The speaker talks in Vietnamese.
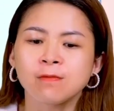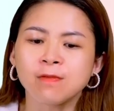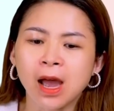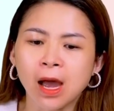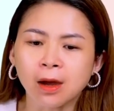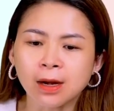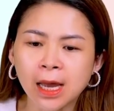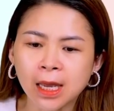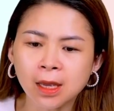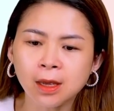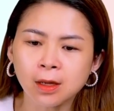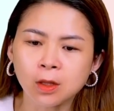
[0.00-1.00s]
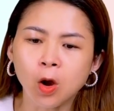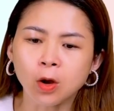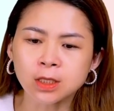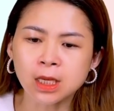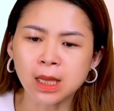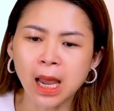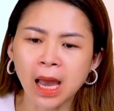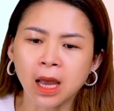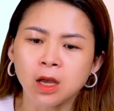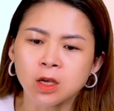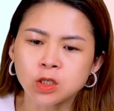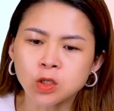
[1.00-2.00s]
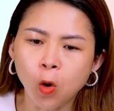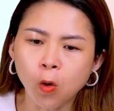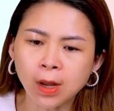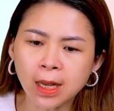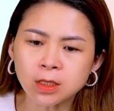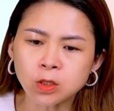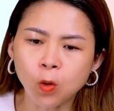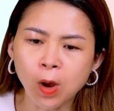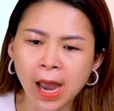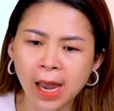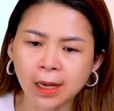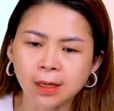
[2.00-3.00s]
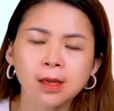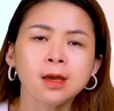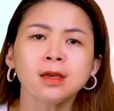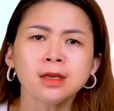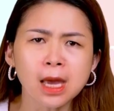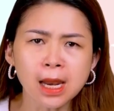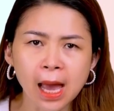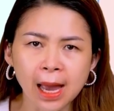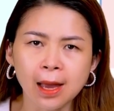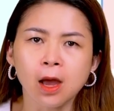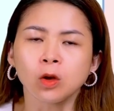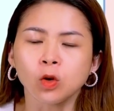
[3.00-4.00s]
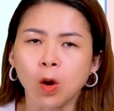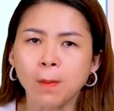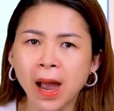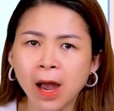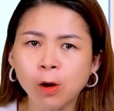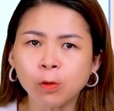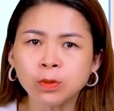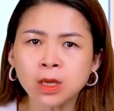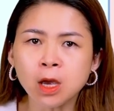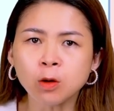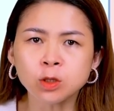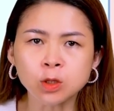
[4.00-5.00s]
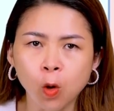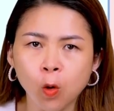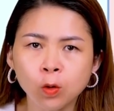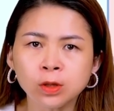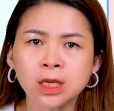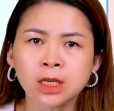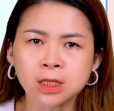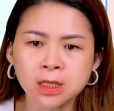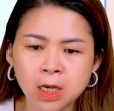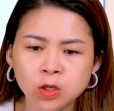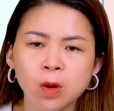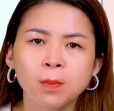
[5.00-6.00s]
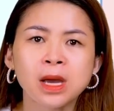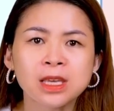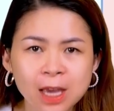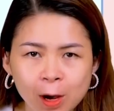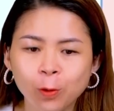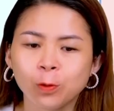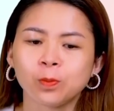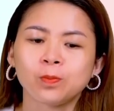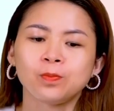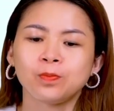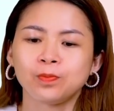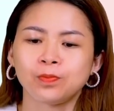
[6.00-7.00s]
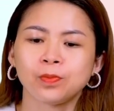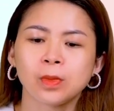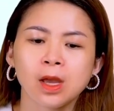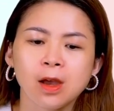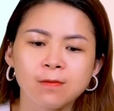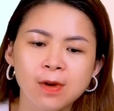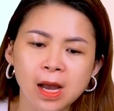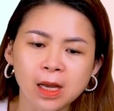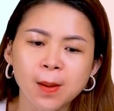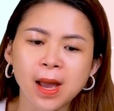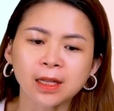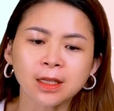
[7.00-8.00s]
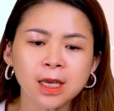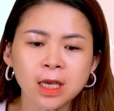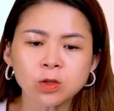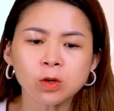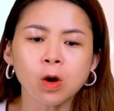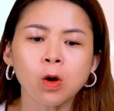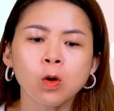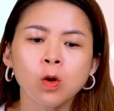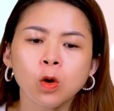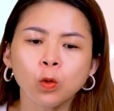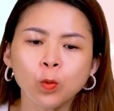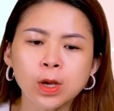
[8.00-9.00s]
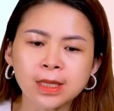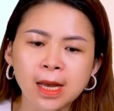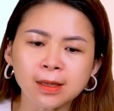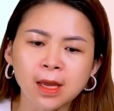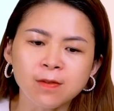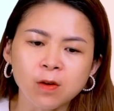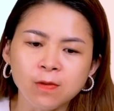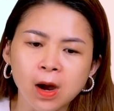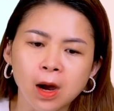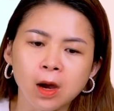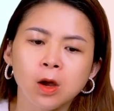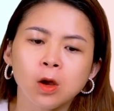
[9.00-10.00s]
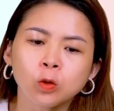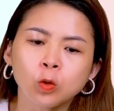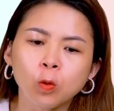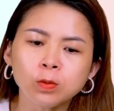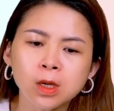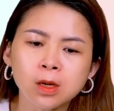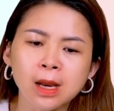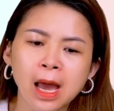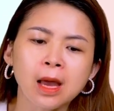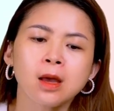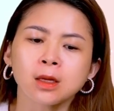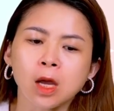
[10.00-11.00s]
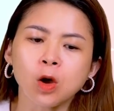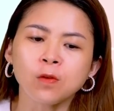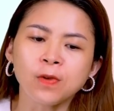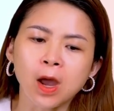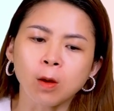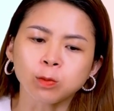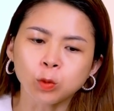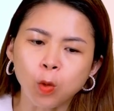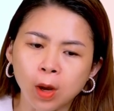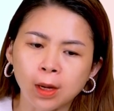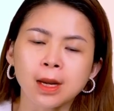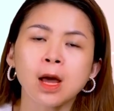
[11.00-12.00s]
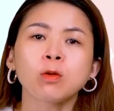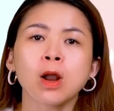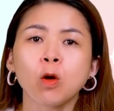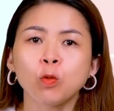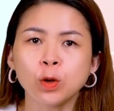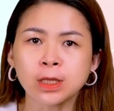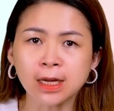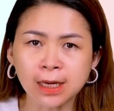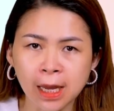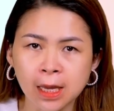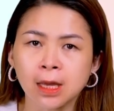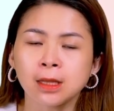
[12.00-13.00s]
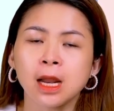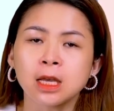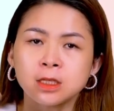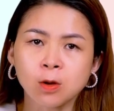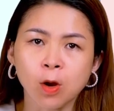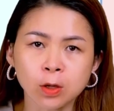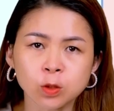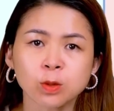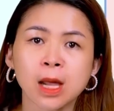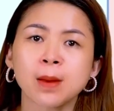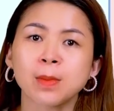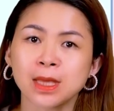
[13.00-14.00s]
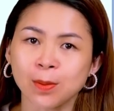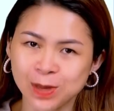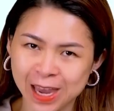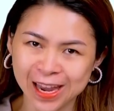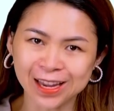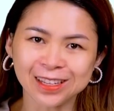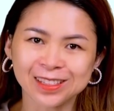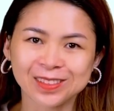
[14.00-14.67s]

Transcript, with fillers: Và ở đây đó chính là số các số hạng, nghĩa là có bao nhiêu số thì chia cho bấy nhiêu. Và các bạn ghi cho cô quy tắc này vào vở, cũng như là các con phải học thuộc lào lào quy tắc này để sau đó chúng ta làm bài tập nhé.